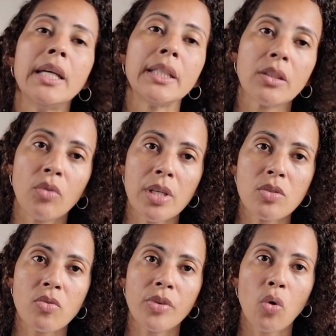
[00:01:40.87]
Então
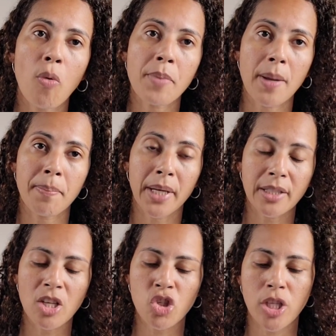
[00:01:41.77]
resolvi comprar para
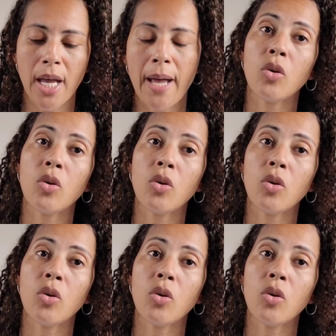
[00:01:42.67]
testar.